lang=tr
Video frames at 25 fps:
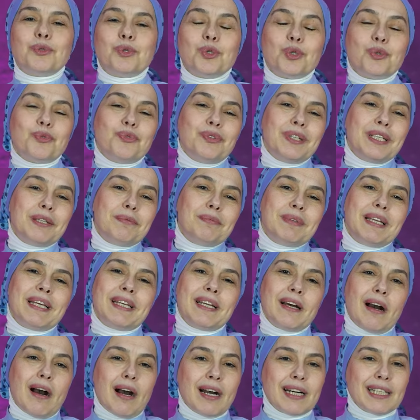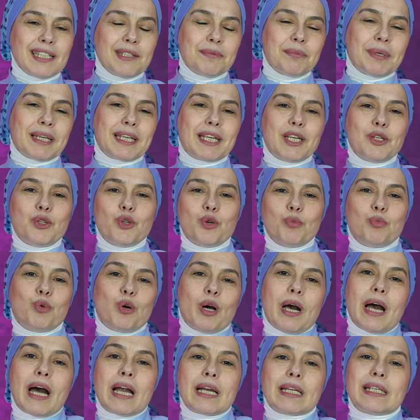Türk filmleri aklıma geliyor
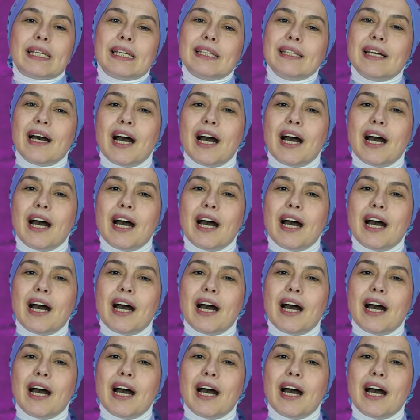bu erken